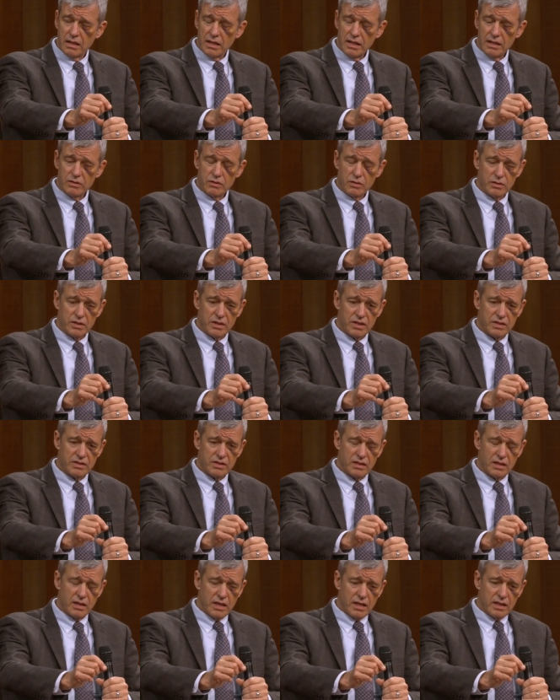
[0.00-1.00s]

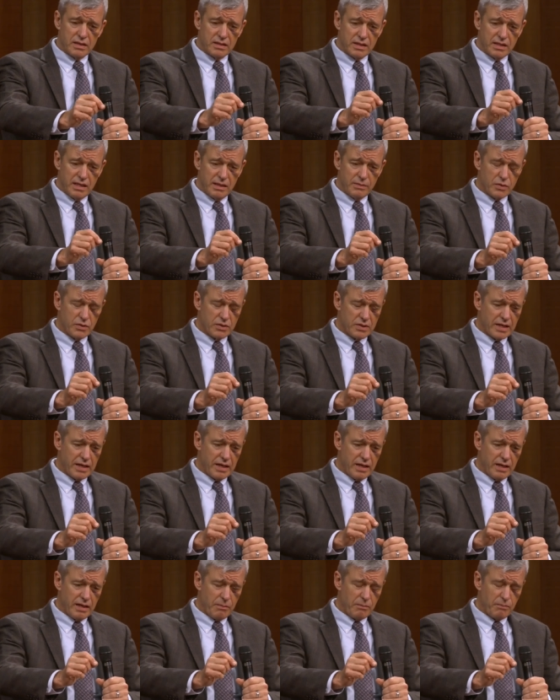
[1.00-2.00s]
Entonces, tenemos
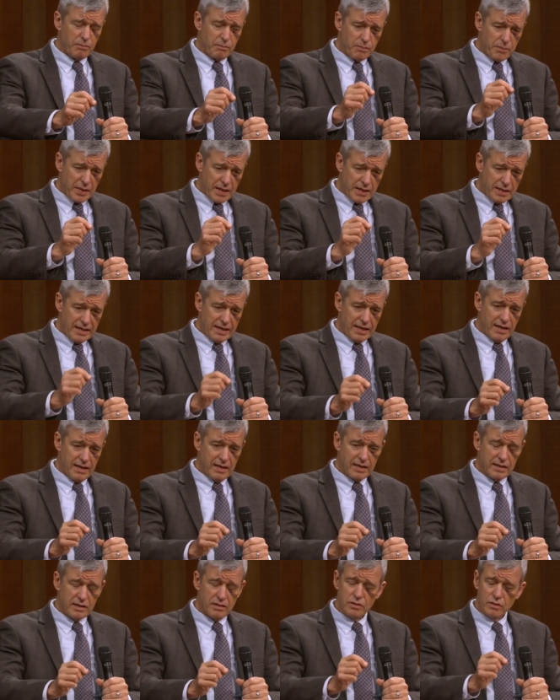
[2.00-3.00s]
que
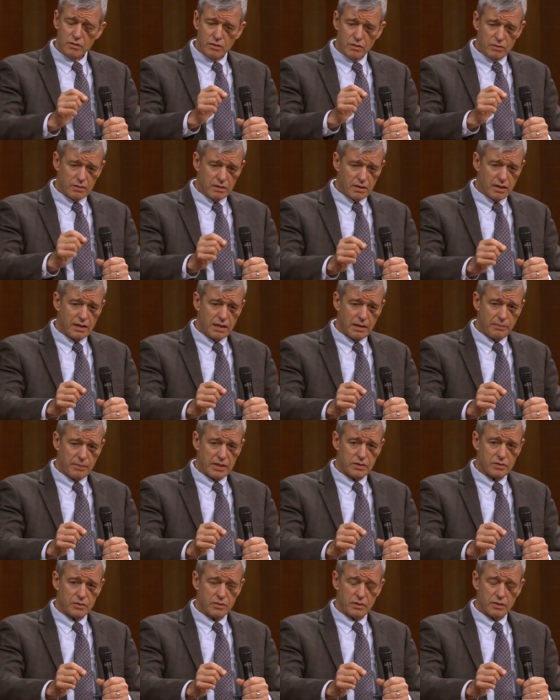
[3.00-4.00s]
pelear, no contra la
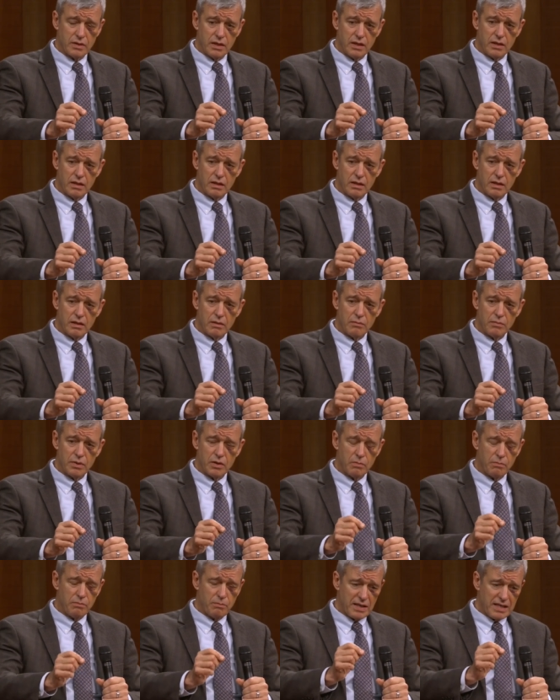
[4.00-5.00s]
persona,
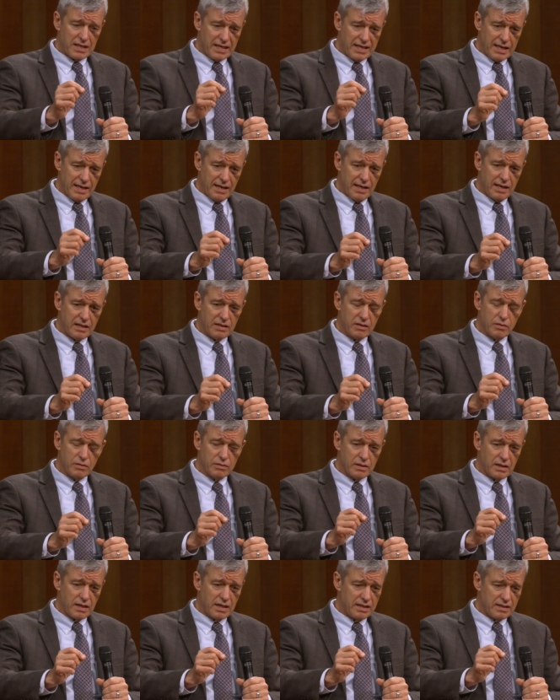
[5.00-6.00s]
pero pelear
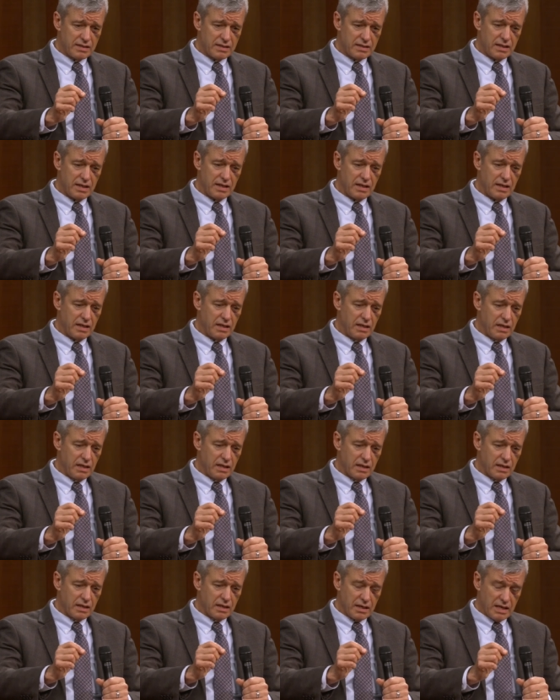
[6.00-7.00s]
contra este
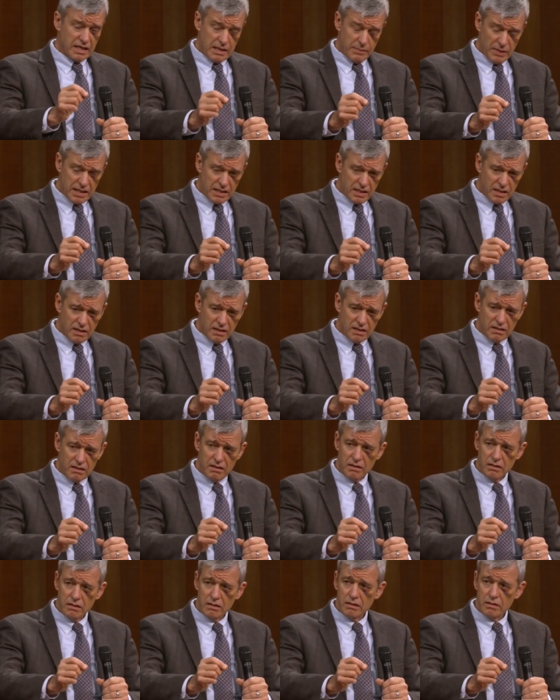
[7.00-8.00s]
crimen
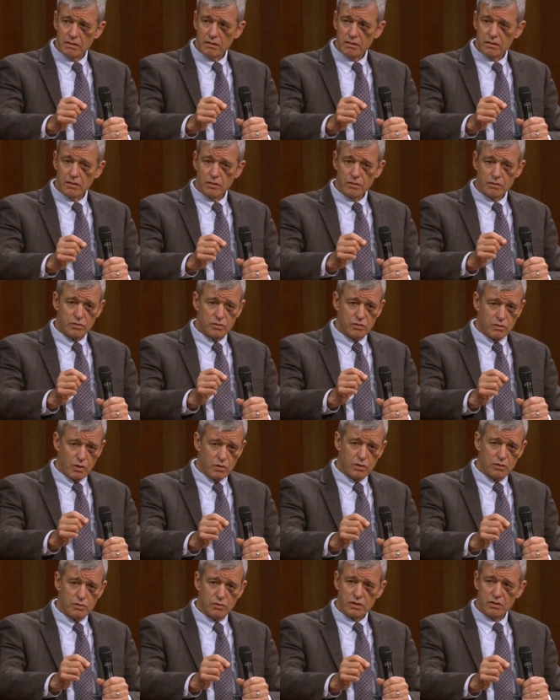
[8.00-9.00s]
con
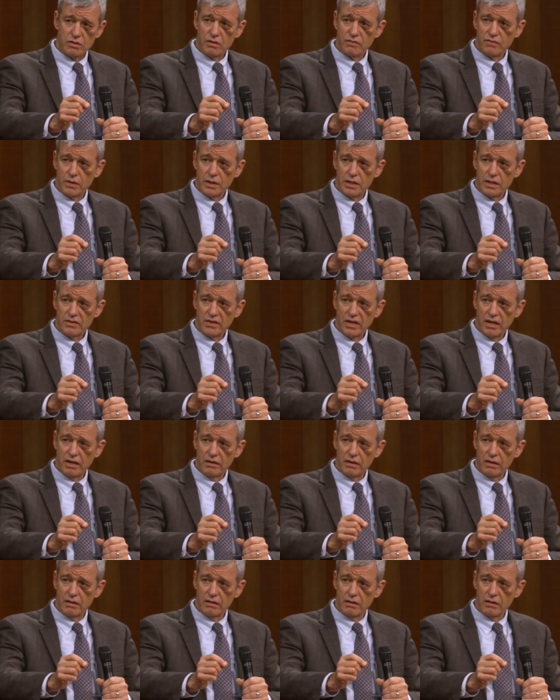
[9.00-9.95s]
toda nuestra fuerza